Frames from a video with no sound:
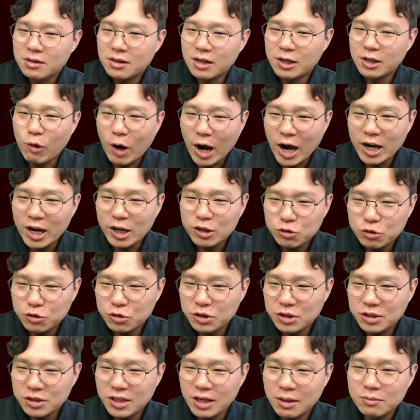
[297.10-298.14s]
과일
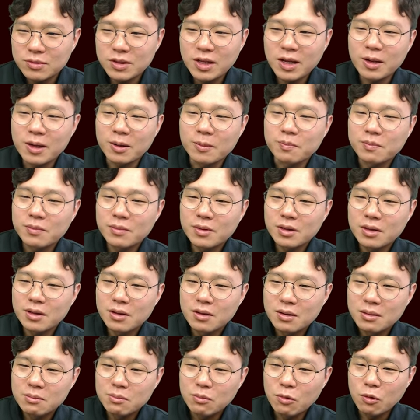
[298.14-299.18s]
주스기 때문에
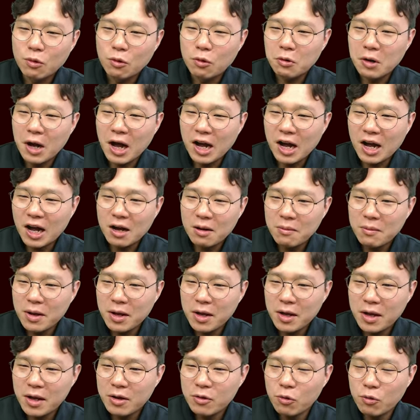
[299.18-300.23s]
뭐
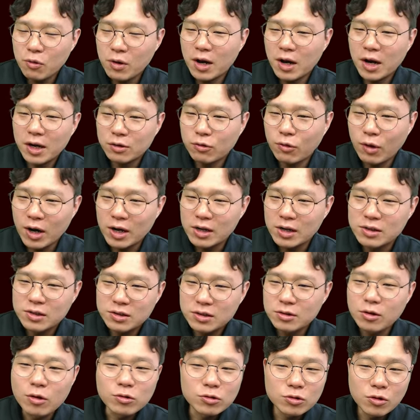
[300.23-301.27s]
항암에 효과가 있는
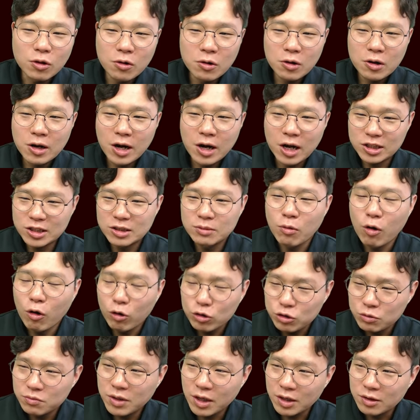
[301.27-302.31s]
과일들을 넣어서 같이
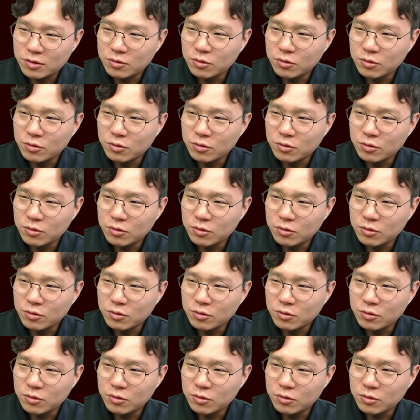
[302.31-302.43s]
먹어주면 되는